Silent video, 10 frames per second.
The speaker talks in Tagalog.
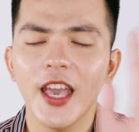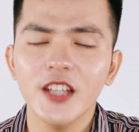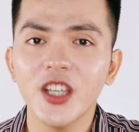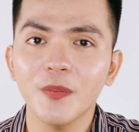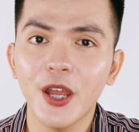
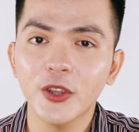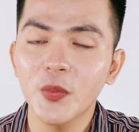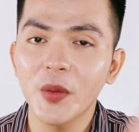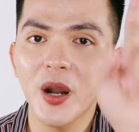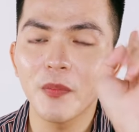And syempre,
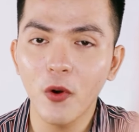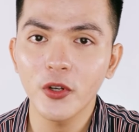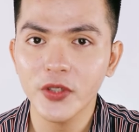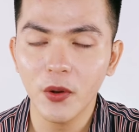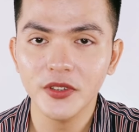ito may mga
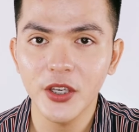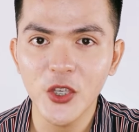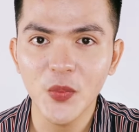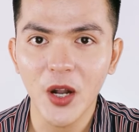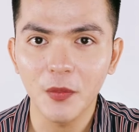bonus ako sa
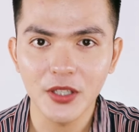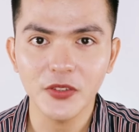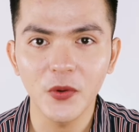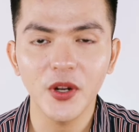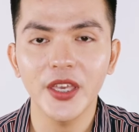inyo mga
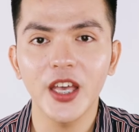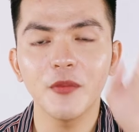best, okay?